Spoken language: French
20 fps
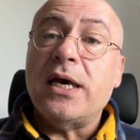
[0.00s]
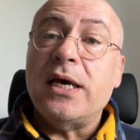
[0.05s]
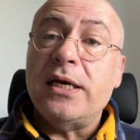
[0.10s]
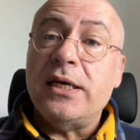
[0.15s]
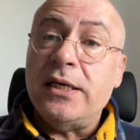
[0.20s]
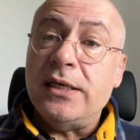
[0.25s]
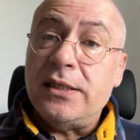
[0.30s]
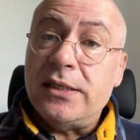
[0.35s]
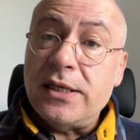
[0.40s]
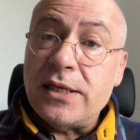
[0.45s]

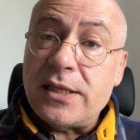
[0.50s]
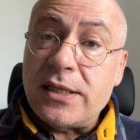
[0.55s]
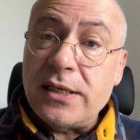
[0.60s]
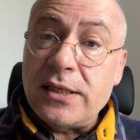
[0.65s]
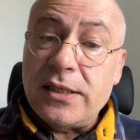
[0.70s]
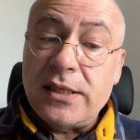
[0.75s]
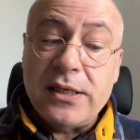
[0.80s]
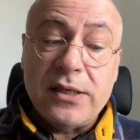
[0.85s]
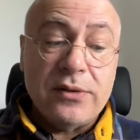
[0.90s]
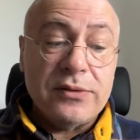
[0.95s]
et
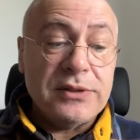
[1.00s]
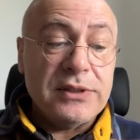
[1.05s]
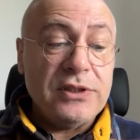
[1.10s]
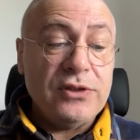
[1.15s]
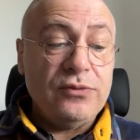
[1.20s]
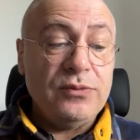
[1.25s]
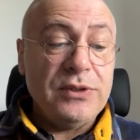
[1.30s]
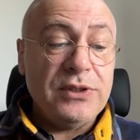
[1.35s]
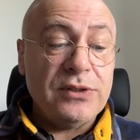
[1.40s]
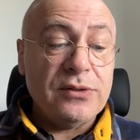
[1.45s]
décédée en
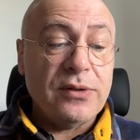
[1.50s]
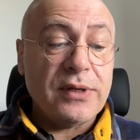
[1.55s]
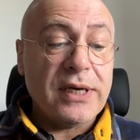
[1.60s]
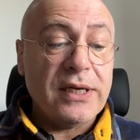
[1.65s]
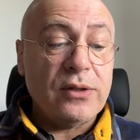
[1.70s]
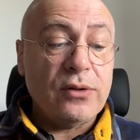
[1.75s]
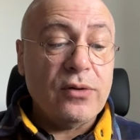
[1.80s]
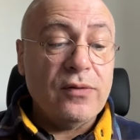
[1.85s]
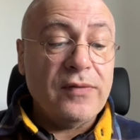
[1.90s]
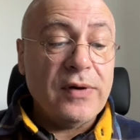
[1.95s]

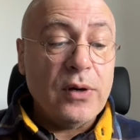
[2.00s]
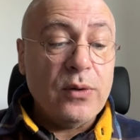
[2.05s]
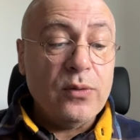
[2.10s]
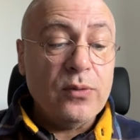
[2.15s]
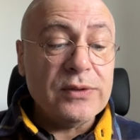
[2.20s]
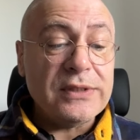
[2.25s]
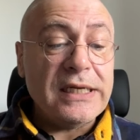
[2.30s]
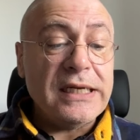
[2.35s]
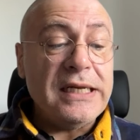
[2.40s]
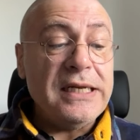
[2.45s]

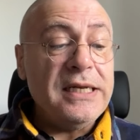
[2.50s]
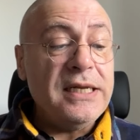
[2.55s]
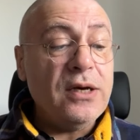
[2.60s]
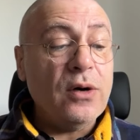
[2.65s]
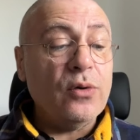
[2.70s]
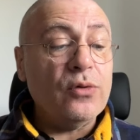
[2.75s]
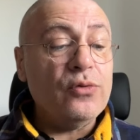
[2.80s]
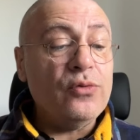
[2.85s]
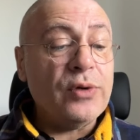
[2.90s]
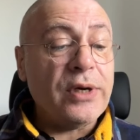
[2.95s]
1891. Elle est née
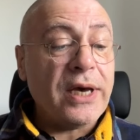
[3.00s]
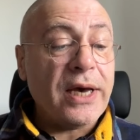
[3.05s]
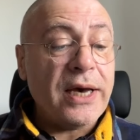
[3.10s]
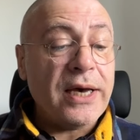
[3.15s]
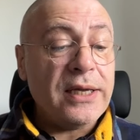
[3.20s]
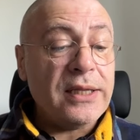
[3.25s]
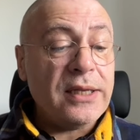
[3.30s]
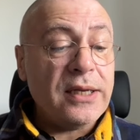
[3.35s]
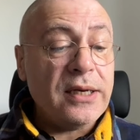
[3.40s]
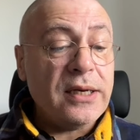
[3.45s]
en
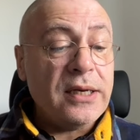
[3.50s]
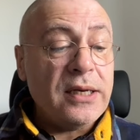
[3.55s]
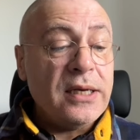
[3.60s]
Ukraine